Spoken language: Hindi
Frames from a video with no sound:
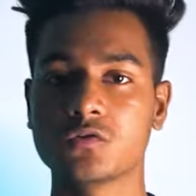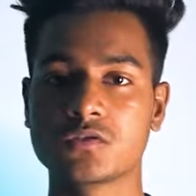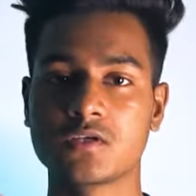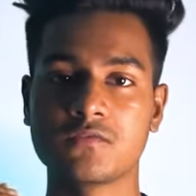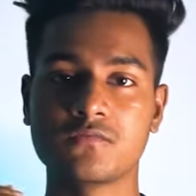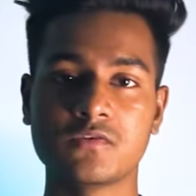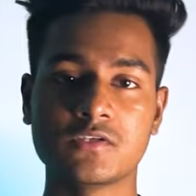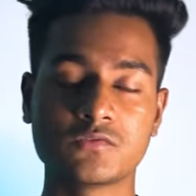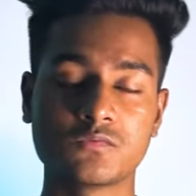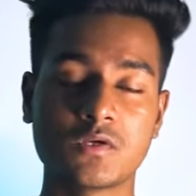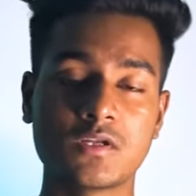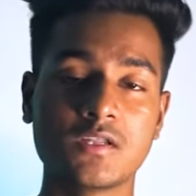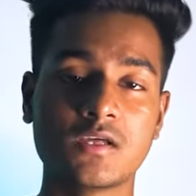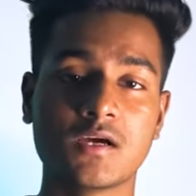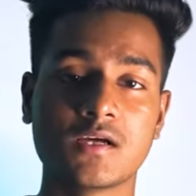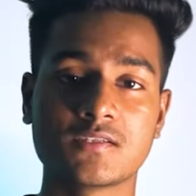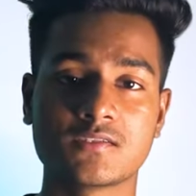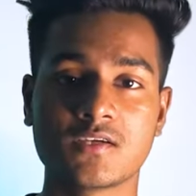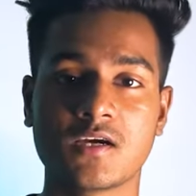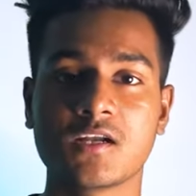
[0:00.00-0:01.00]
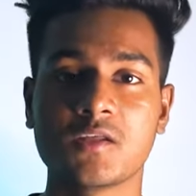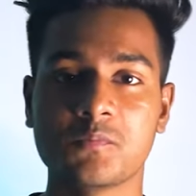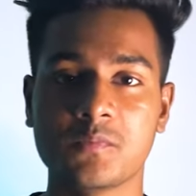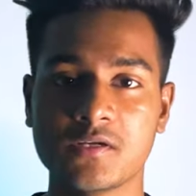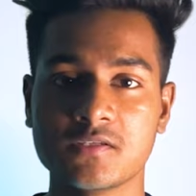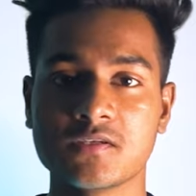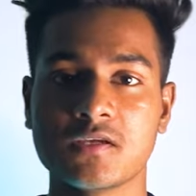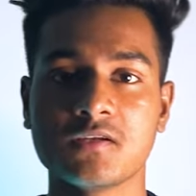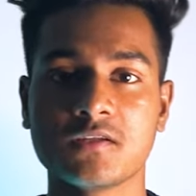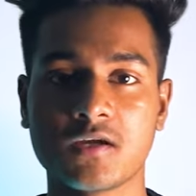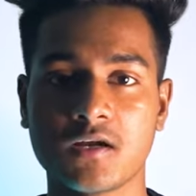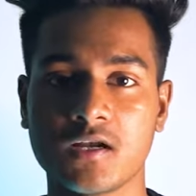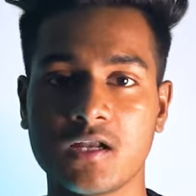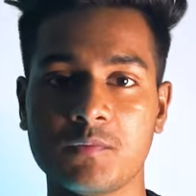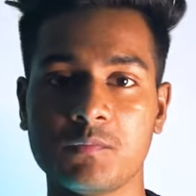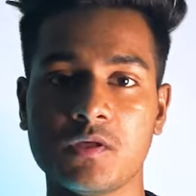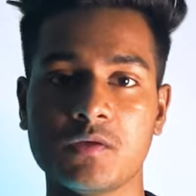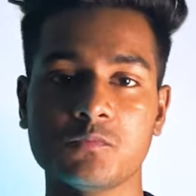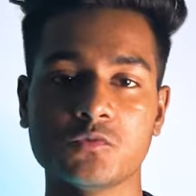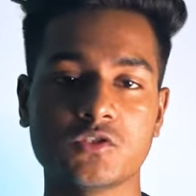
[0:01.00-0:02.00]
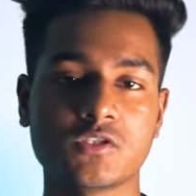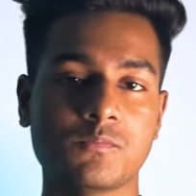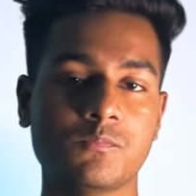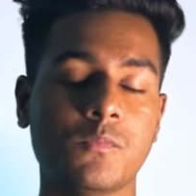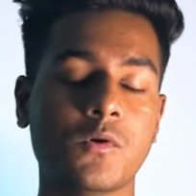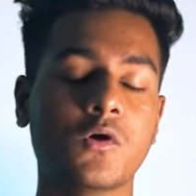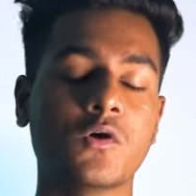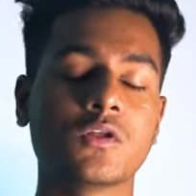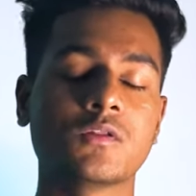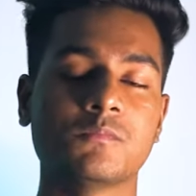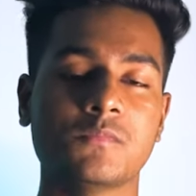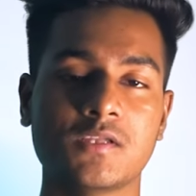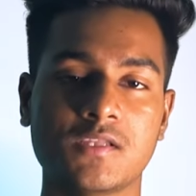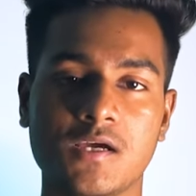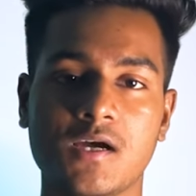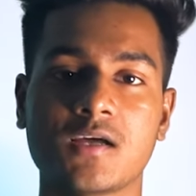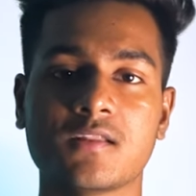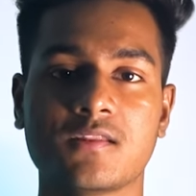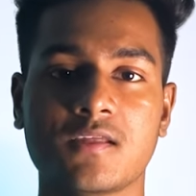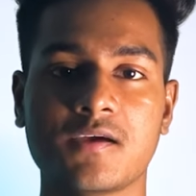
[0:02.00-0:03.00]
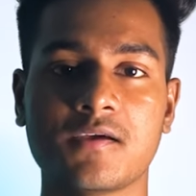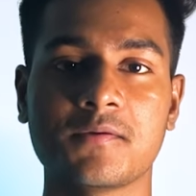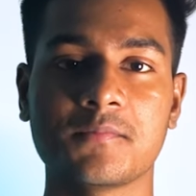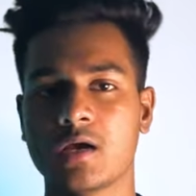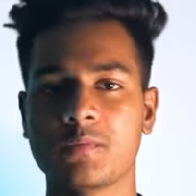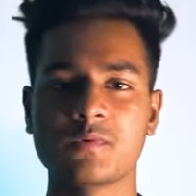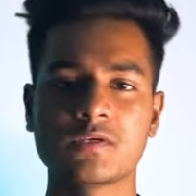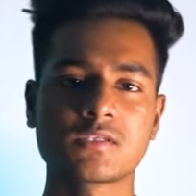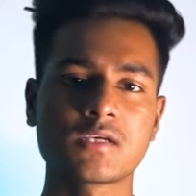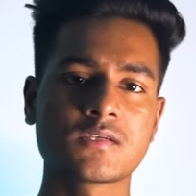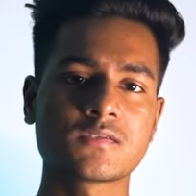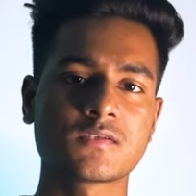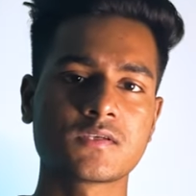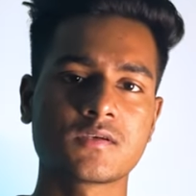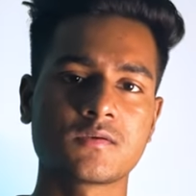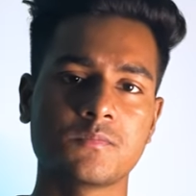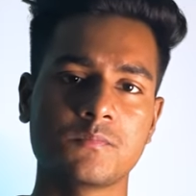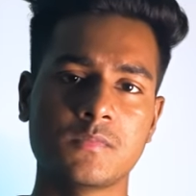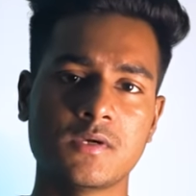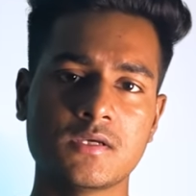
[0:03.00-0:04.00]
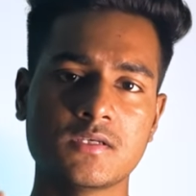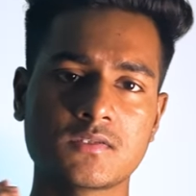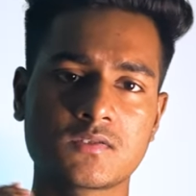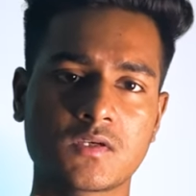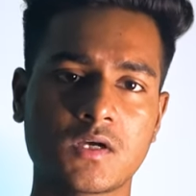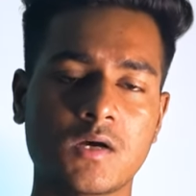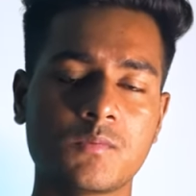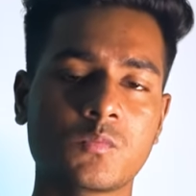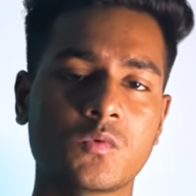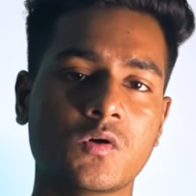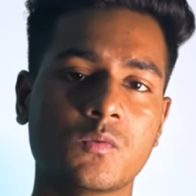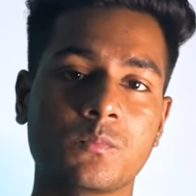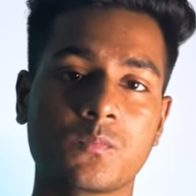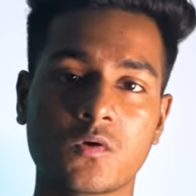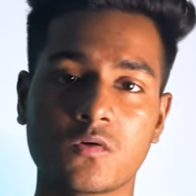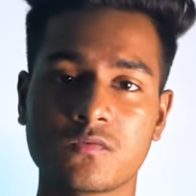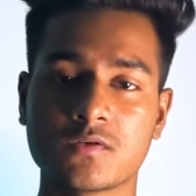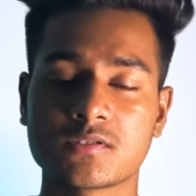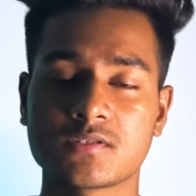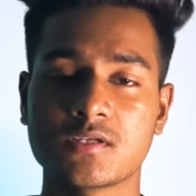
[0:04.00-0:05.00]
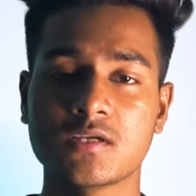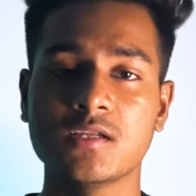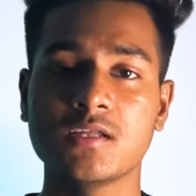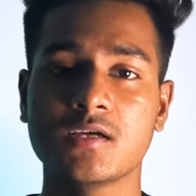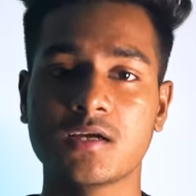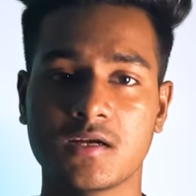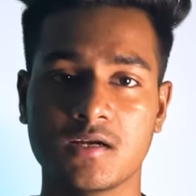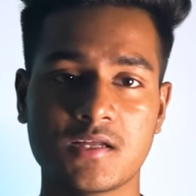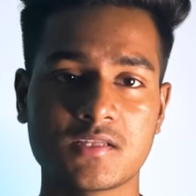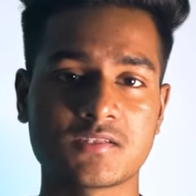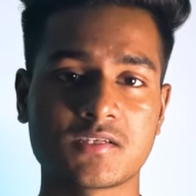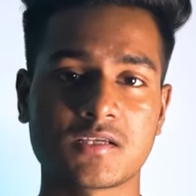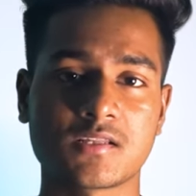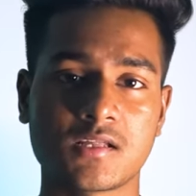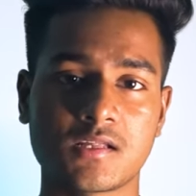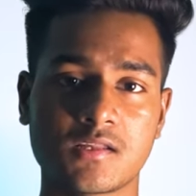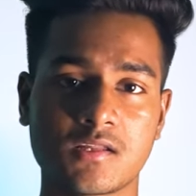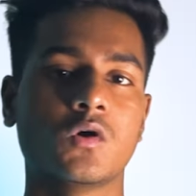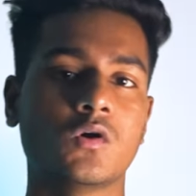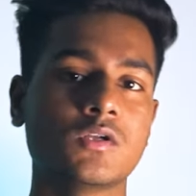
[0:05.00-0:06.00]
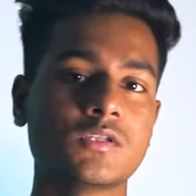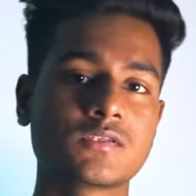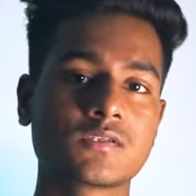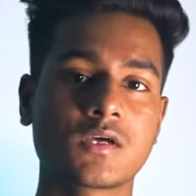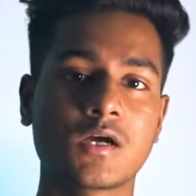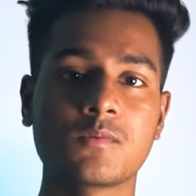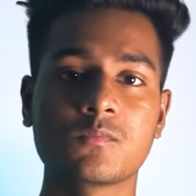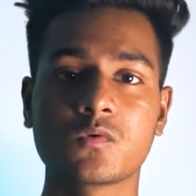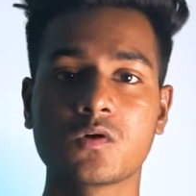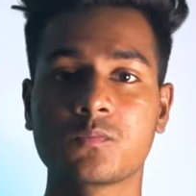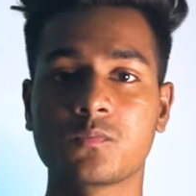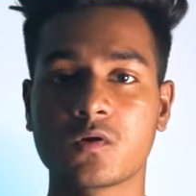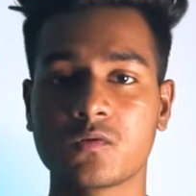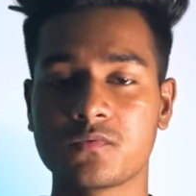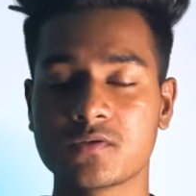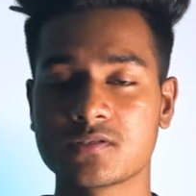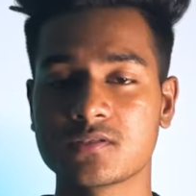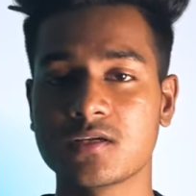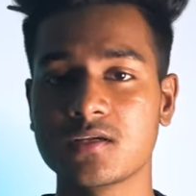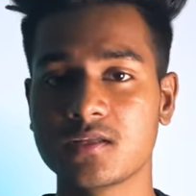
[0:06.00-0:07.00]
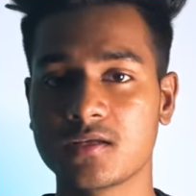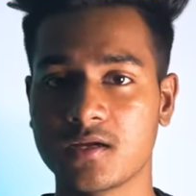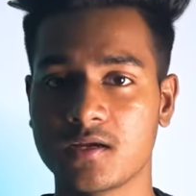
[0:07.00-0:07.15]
और उसे विजुअली अच्छा रिप्रेजेंट करने में मुझे बहुत मजा आता है हमेशा से मैं इस काम को प्रोफेशनली करना चाहता था और इस काम को प्रोफेशनली